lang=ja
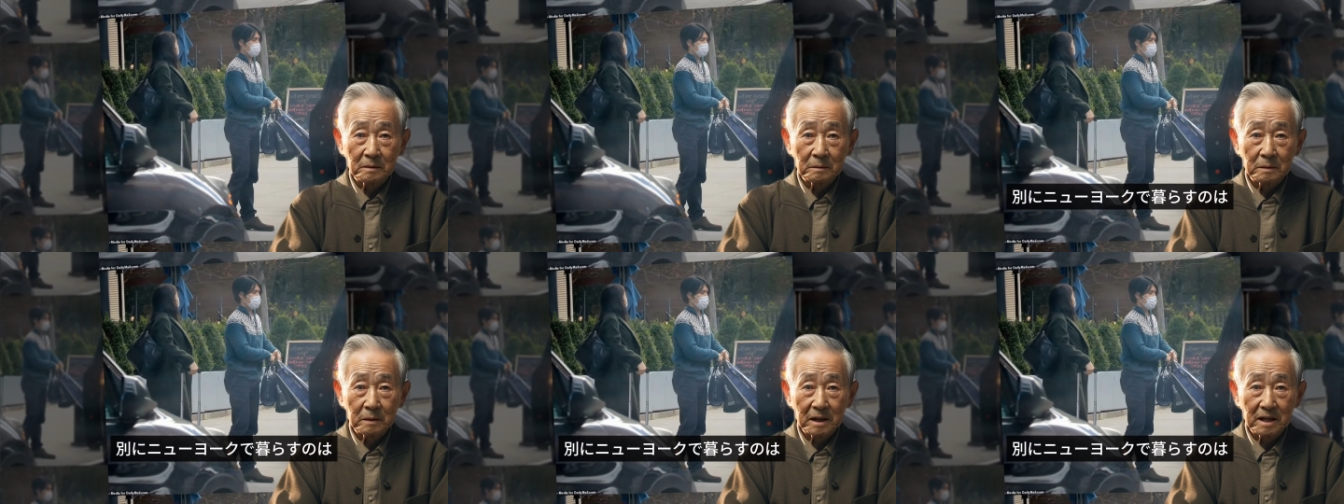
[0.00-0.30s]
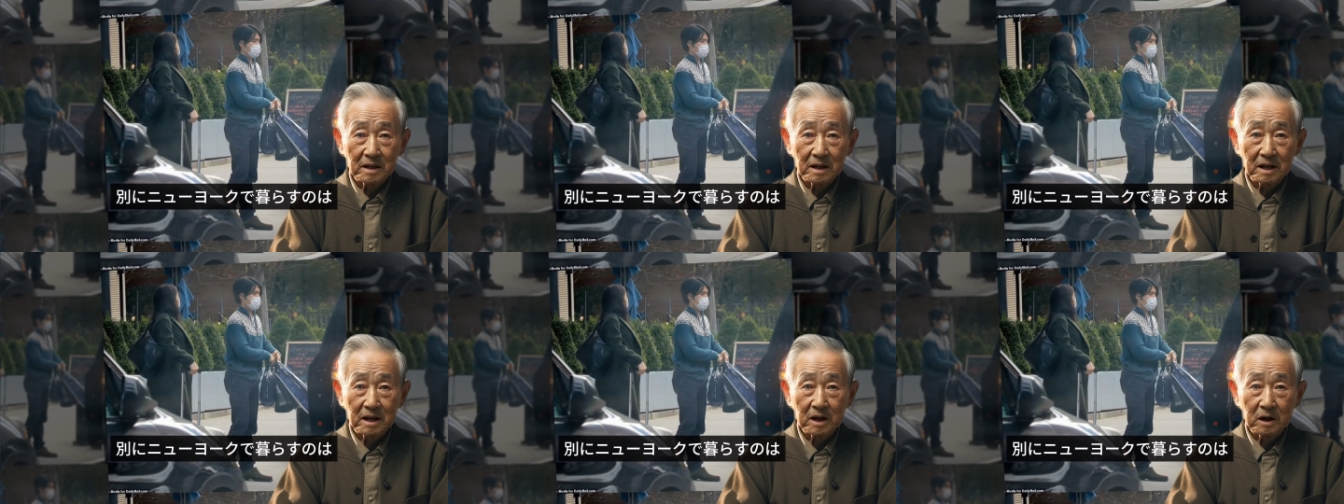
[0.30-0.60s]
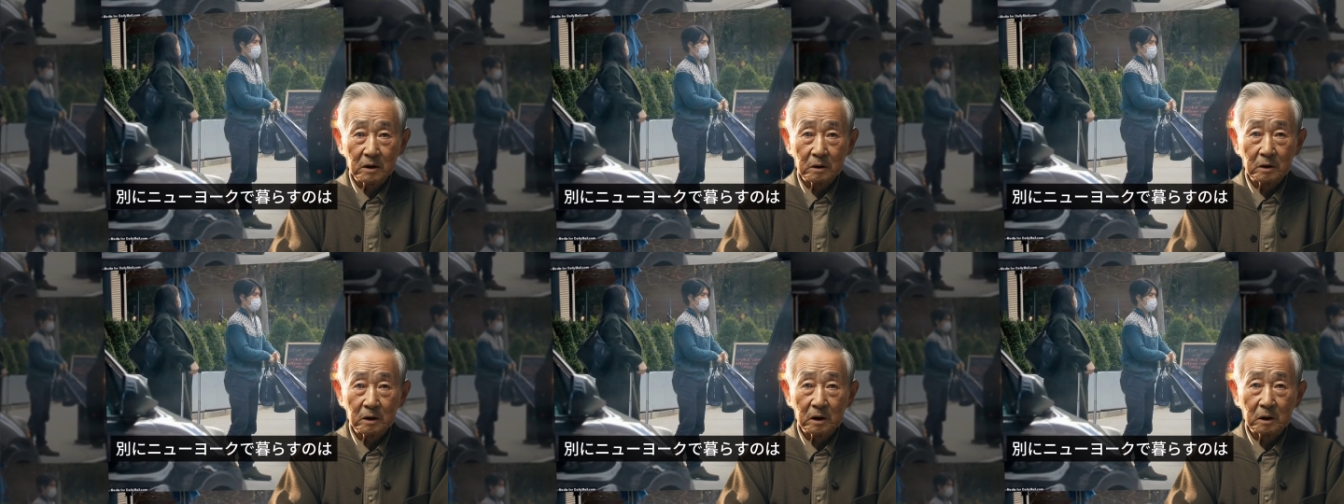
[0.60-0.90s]
別に
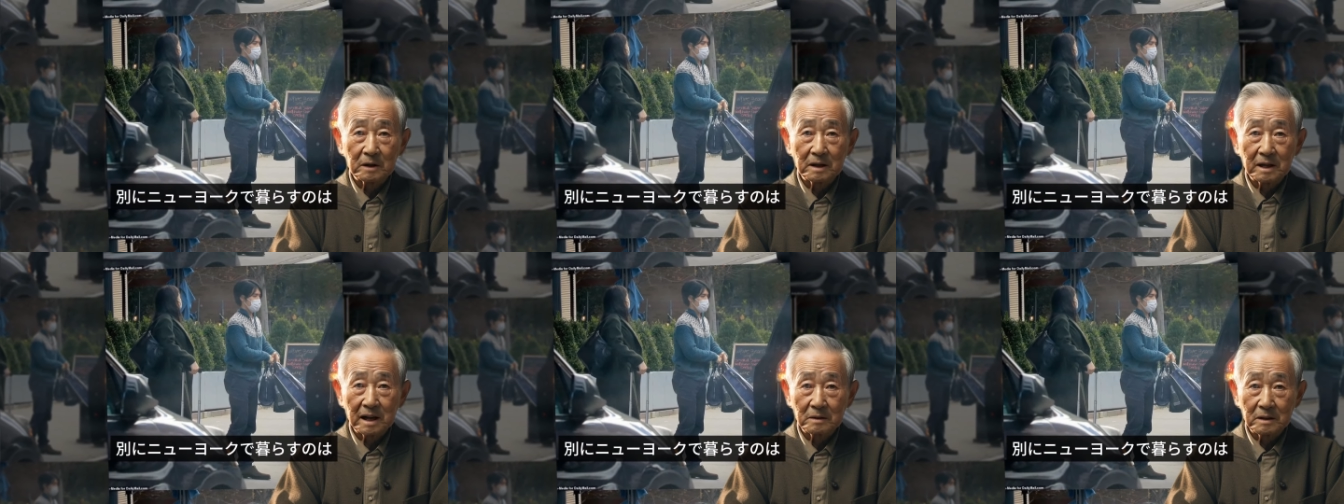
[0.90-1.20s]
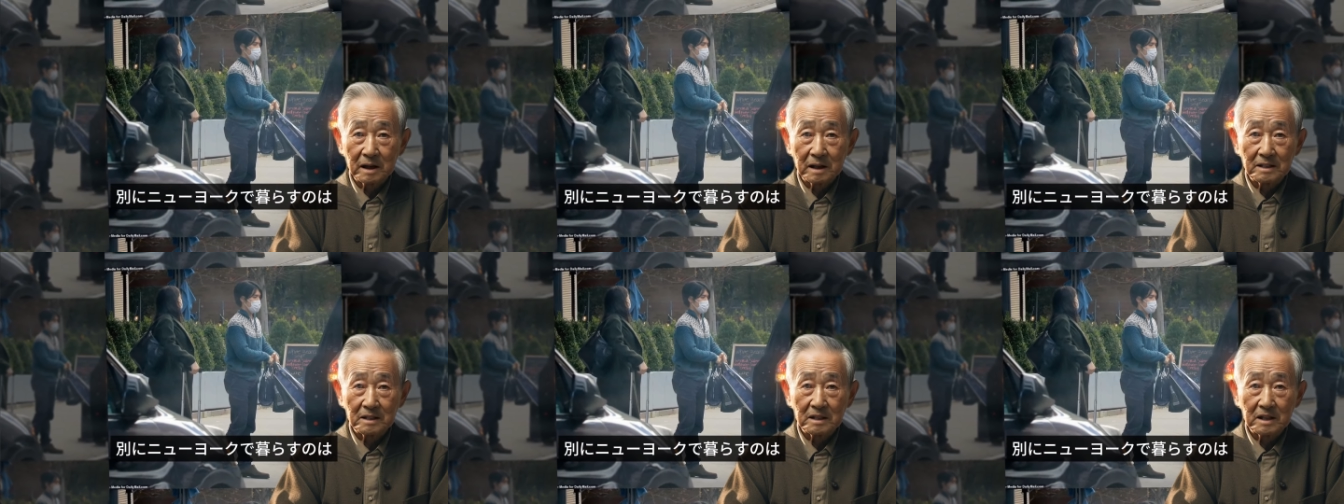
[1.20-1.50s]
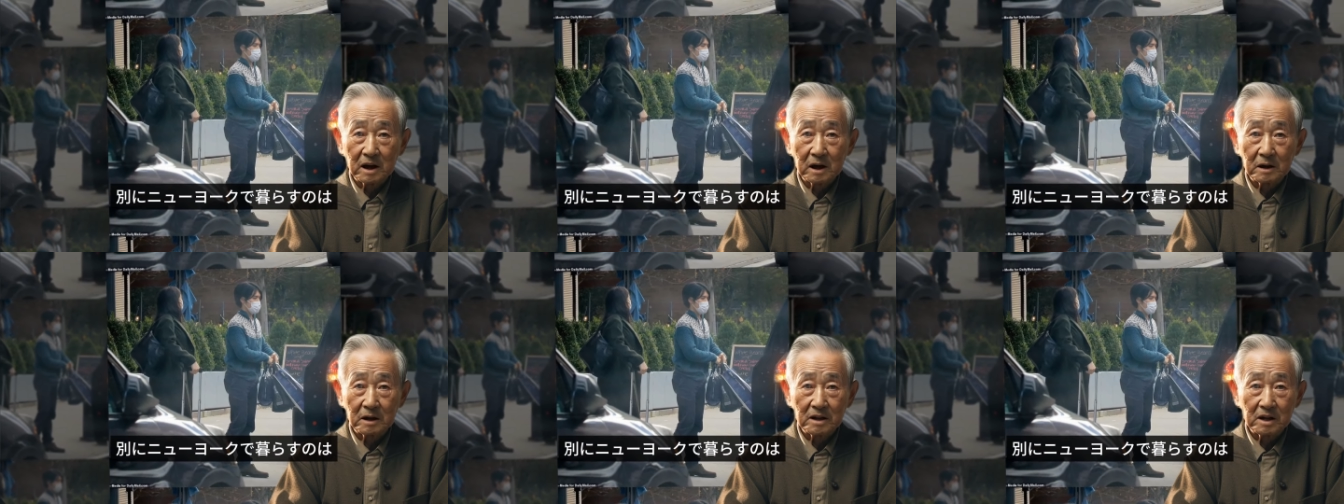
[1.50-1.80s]
ニューヨークで暮らす
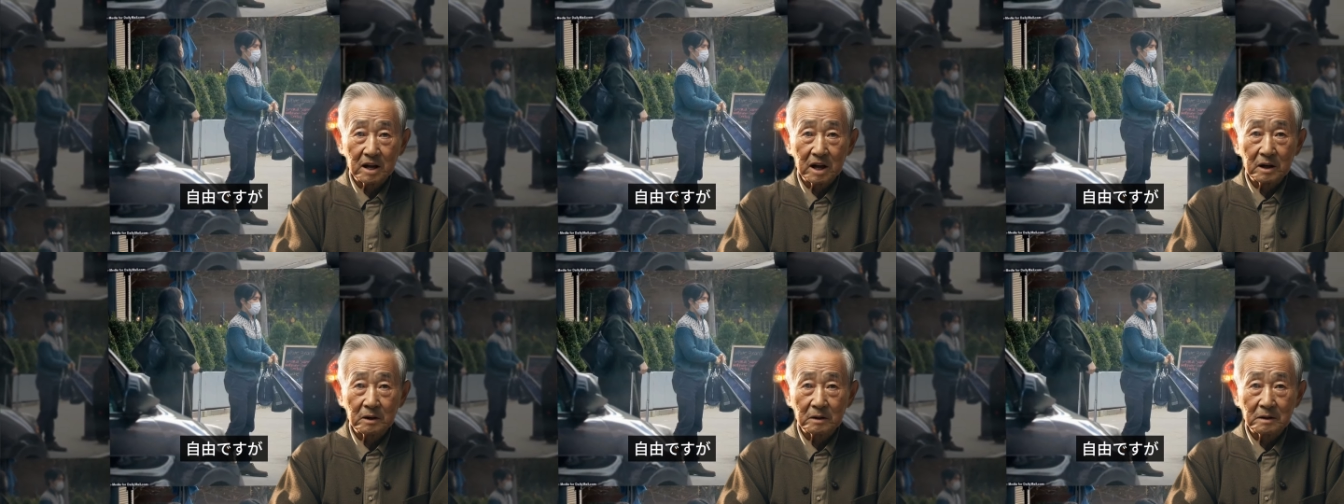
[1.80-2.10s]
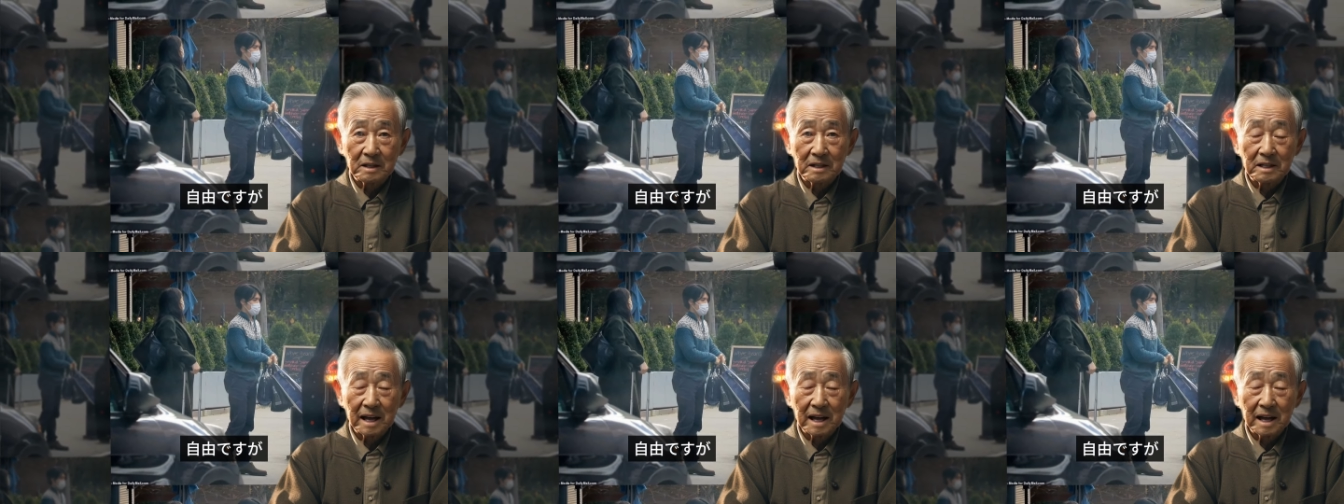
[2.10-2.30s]
のは自由で